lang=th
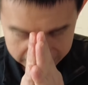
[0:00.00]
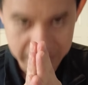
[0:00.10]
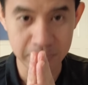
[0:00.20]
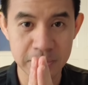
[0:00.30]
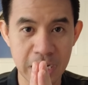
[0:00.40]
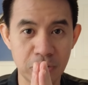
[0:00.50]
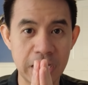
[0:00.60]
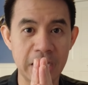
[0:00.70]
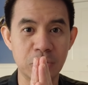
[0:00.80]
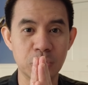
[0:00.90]
กับชาวไท
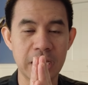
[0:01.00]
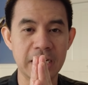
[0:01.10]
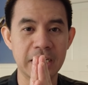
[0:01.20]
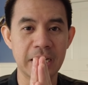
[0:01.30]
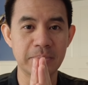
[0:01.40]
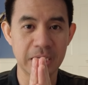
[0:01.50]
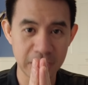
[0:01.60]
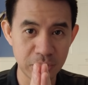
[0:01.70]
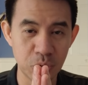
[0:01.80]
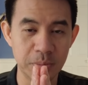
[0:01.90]
ยทุกท่านนะครับทั้ง
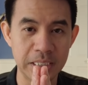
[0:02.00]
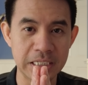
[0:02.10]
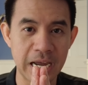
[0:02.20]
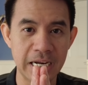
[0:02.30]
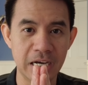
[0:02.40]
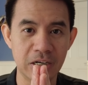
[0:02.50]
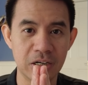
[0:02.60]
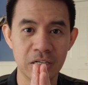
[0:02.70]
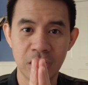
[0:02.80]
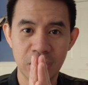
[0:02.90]
ที่อยู่เมืองไทยแล้วก็
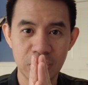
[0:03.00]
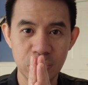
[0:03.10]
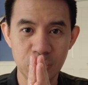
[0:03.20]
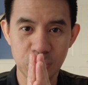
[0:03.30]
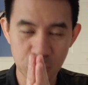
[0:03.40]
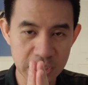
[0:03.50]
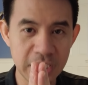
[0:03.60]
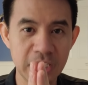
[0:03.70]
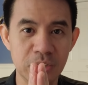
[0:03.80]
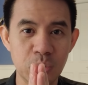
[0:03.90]
อยู่ทุก
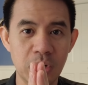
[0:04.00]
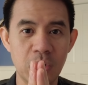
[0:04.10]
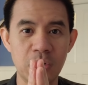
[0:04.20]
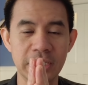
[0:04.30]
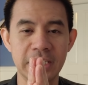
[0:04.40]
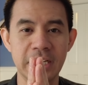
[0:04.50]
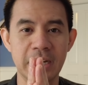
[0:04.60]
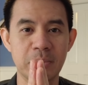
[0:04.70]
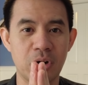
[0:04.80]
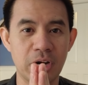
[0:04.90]
ที่ทั่วโลกนี้นะค
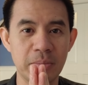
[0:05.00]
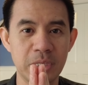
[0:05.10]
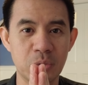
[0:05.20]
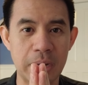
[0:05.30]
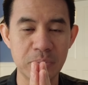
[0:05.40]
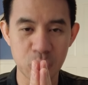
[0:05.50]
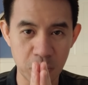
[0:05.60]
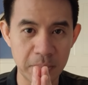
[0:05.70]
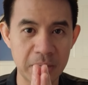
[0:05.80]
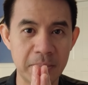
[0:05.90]
รับขอให้มีความสุ
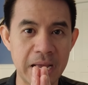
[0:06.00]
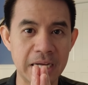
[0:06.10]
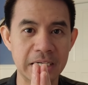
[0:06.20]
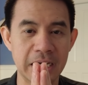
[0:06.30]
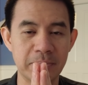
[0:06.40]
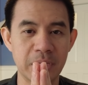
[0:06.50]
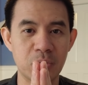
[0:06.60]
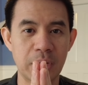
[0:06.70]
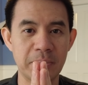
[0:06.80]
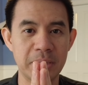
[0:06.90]
ขมากๆนะครับใน
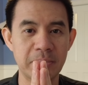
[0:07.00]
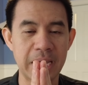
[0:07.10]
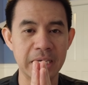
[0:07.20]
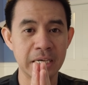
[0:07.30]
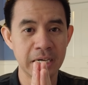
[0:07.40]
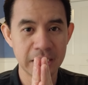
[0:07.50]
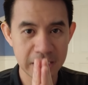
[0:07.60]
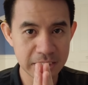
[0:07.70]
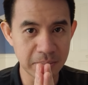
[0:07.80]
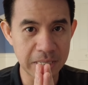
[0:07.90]
วันปีใหม่
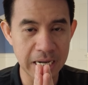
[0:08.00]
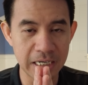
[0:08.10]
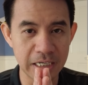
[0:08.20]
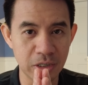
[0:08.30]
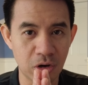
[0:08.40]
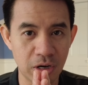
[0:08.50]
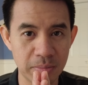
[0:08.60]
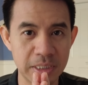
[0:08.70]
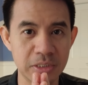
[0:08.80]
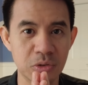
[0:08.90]
ที่สำคัญเลยขอให้
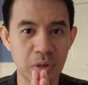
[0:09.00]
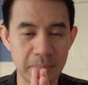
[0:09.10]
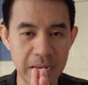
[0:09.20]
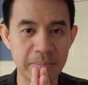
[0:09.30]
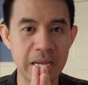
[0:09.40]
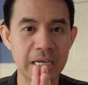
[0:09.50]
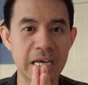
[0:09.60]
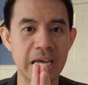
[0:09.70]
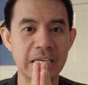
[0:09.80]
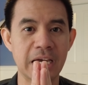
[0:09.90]
มีสุขภาพร่าง
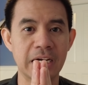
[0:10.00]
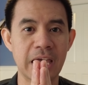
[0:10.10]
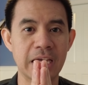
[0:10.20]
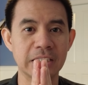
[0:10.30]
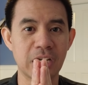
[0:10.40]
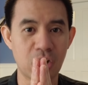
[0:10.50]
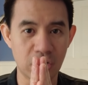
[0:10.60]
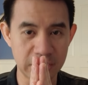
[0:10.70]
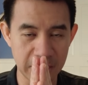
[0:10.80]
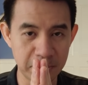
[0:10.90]
กายแข็งแรงตลอ
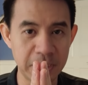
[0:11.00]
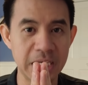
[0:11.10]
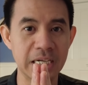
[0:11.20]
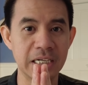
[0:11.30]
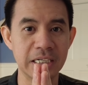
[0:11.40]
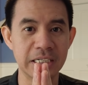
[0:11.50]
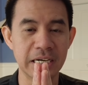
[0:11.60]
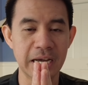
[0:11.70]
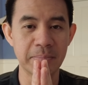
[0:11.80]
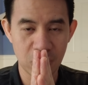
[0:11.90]
ดทั้งปีเลย
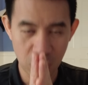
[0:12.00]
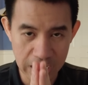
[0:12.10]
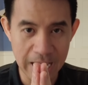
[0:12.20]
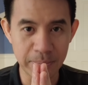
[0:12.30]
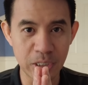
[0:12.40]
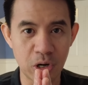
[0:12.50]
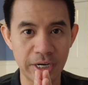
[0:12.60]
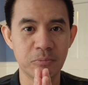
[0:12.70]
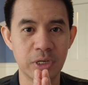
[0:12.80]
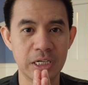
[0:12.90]
นะครับขอลาไปก่อน
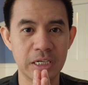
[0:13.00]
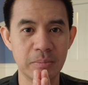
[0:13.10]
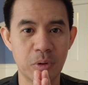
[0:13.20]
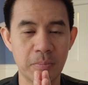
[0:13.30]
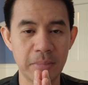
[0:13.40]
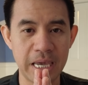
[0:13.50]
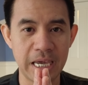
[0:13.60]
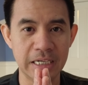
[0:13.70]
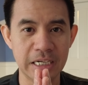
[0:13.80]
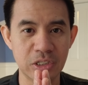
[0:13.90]
วันนี้ผมเอ
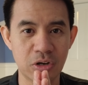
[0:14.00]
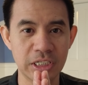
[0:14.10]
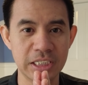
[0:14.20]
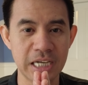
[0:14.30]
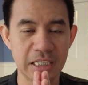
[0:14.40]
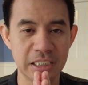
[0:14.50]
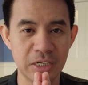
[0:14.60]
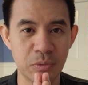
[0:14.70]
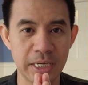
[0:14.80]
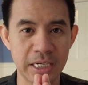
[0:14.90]
กในช่องดีจัง
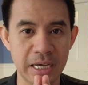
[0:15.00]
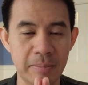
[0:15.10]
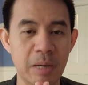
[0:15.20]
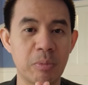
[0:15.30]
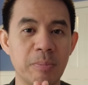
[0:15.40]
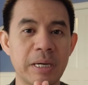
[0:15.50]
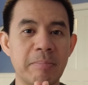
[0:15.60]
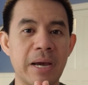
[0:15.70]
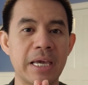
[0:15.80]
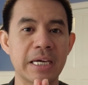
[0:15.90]
ทีวีนะครับแล้พบกัน
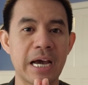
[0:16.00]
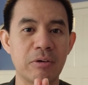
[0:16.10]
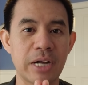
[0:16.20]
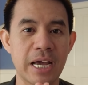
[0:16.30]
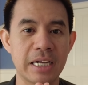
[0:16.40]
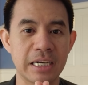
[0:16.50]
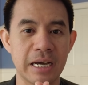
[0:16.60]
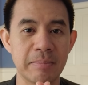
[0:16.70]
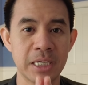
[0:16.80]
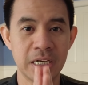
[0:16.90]
ใหม่คราวหน้านะค
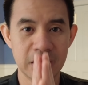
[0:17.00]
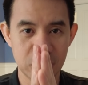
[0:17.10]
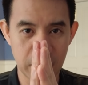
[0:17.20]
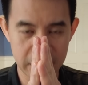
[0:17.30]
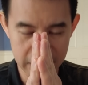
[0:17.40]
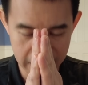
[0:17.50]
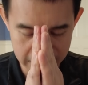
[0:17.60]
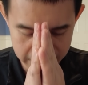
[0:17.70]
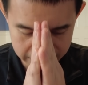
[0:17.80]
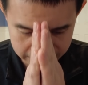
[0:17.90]
รับสวัสดีค
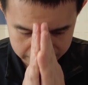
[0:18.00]
รั